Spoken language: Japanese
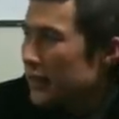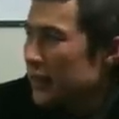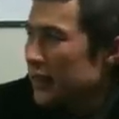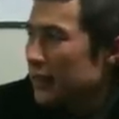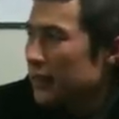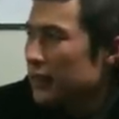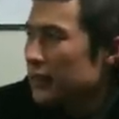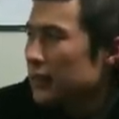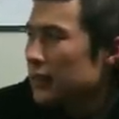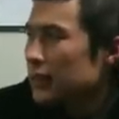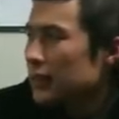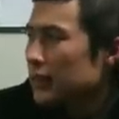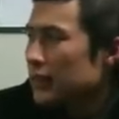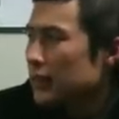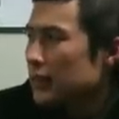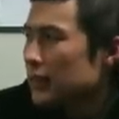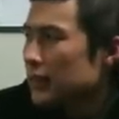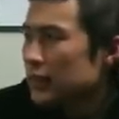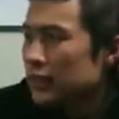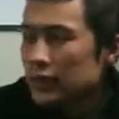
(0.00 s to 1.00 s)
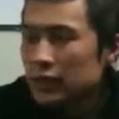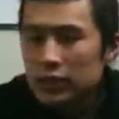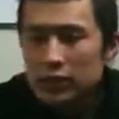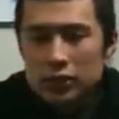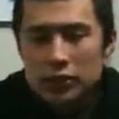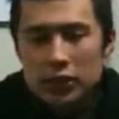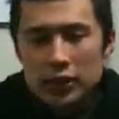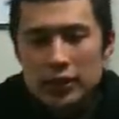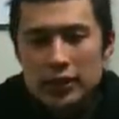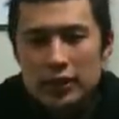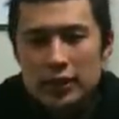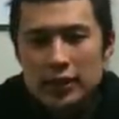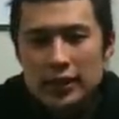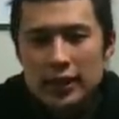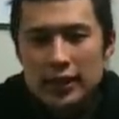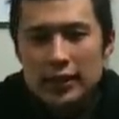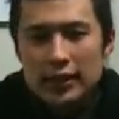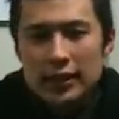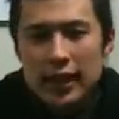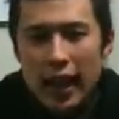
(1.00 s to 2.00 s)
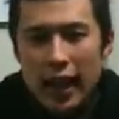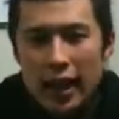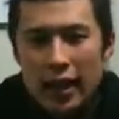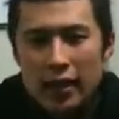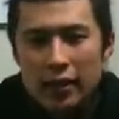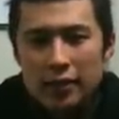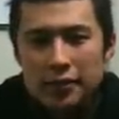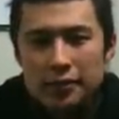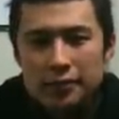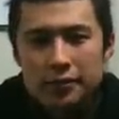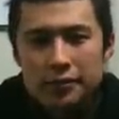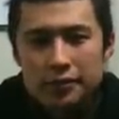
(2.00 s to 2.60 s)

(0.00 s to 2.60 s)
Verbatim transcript: にドイツにですね